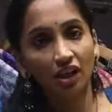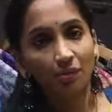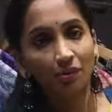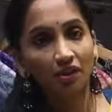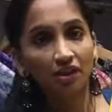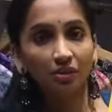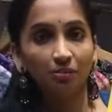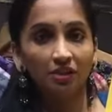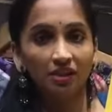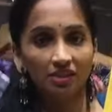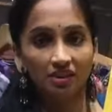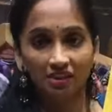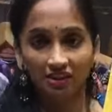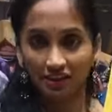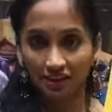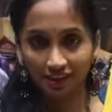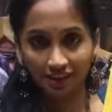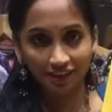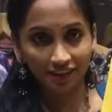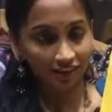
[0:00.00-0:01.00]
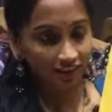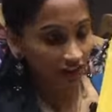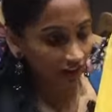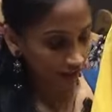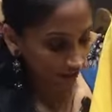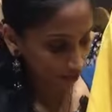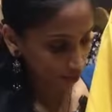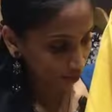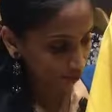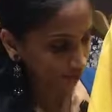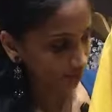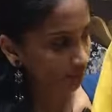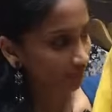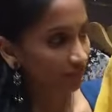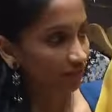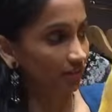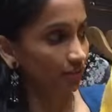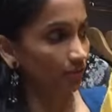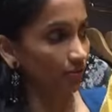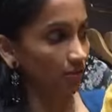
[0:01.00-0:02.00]
కాబట్టి మంచి ట్రెడిషనల్ కలర్
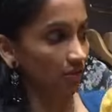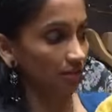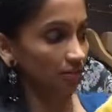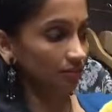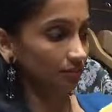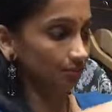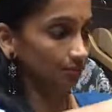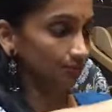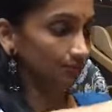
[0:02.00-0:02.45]
కాంబినేషన్ కూడాను